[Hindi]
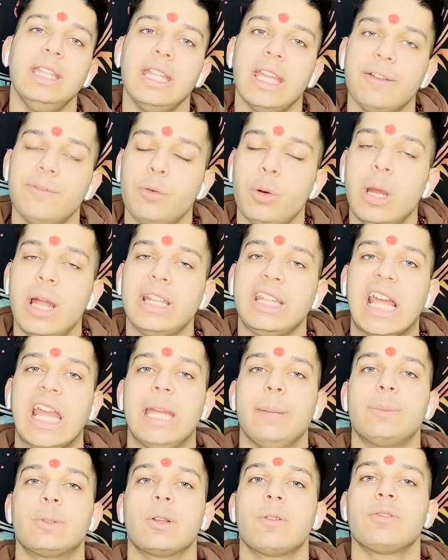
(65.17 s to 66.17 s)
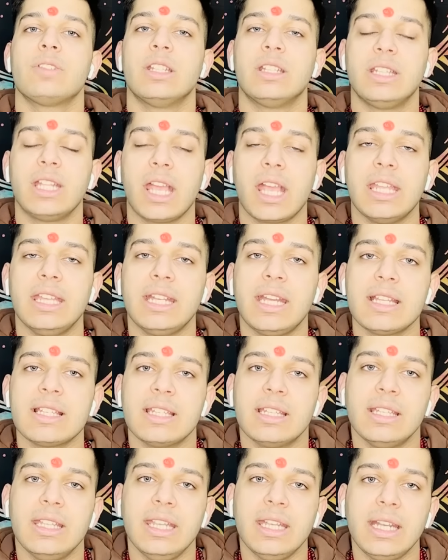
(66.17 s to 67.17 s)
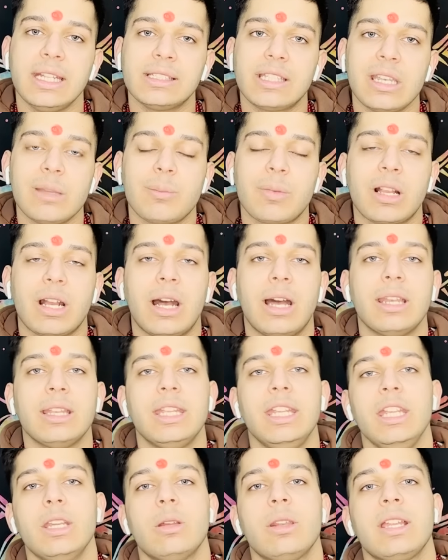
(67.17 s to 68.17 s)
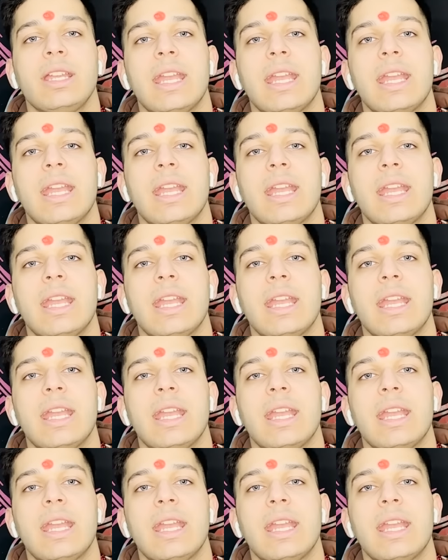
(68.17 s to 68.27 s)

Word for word: है वो है टाइप्स ऑफ सिद्धि यानी कि सिद्धि कितने प्रकार की है और